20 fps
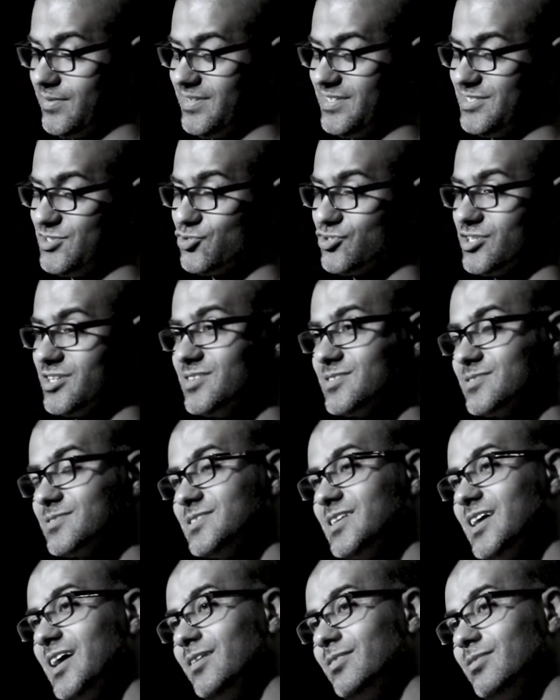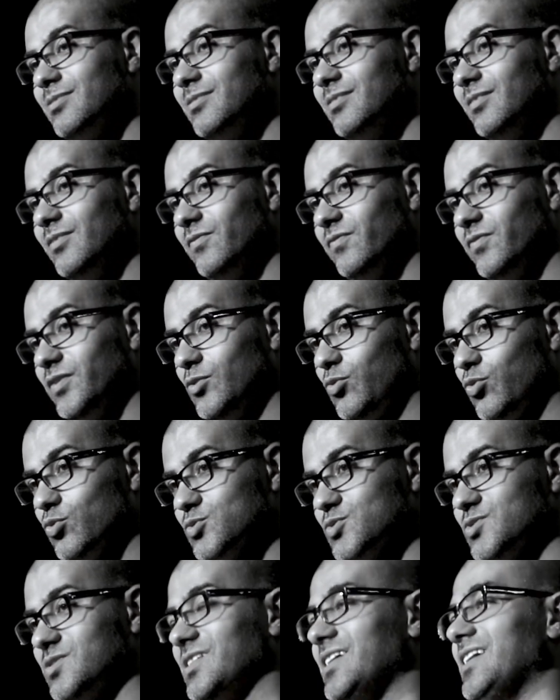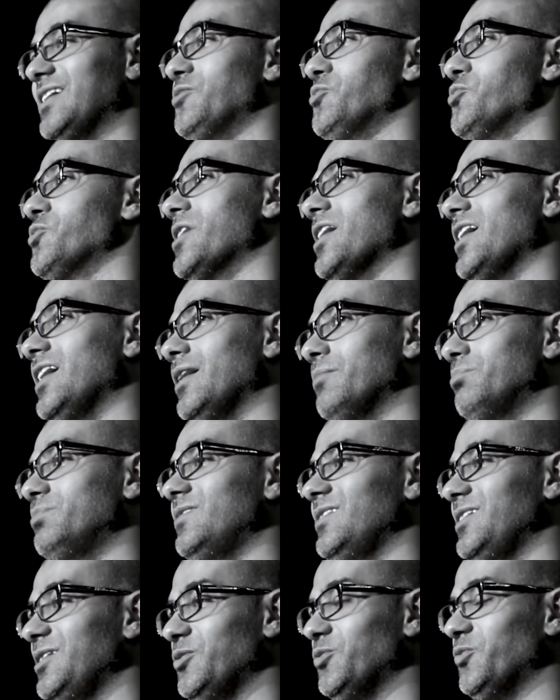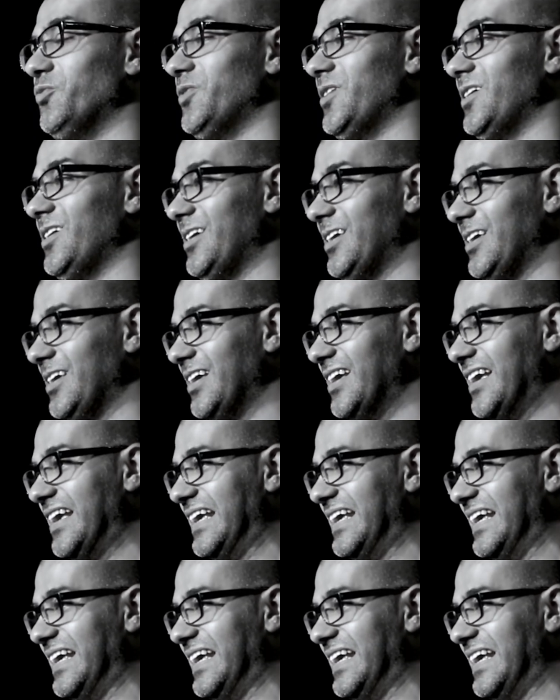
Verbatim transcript: الشيء زاد في حزني وكآبتي وفي